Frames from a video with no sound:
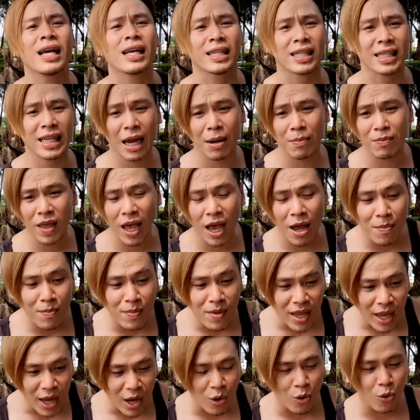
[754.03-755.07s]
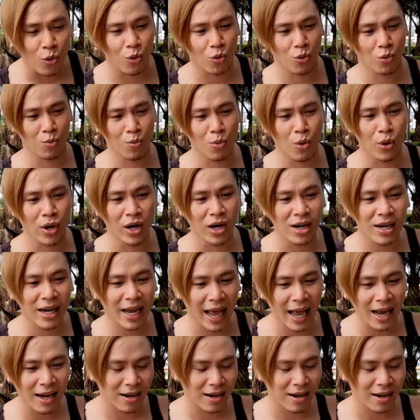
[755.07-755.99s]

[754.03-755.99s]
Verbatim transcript: xem thêm nhiều mùi hương khác